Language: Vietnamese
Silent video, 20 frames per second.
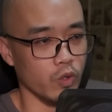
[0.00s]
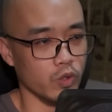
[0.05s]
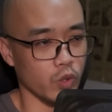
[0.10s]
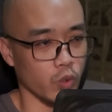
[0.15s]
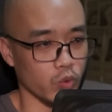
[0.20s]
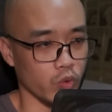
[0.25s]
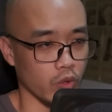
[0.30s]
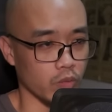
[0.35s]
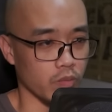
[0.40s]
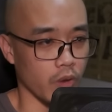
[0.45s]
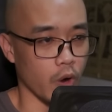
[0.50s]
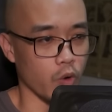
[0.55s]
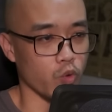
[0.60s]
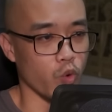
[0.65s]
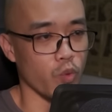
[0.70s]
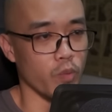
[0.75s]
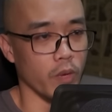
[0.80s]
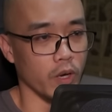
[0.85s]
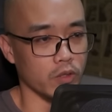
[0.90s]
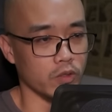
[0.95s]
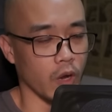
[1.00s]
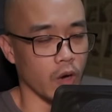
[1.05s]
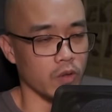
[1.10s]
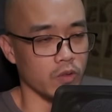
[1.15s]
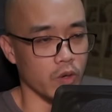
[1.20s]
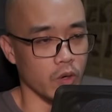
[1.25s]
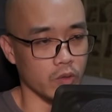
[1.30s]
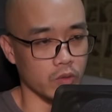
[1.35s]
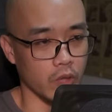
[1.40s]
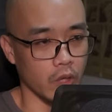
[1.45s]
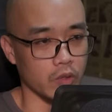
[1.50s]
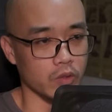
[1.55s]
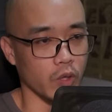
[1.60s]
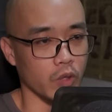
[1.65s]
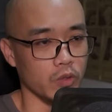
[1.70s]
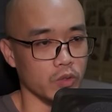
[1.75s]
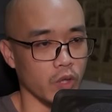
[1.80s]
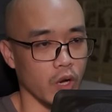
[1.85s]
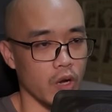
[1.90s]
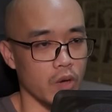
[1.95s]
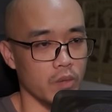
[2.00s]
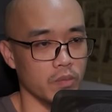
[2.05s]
Nam tử trung niên miệng rộng nói.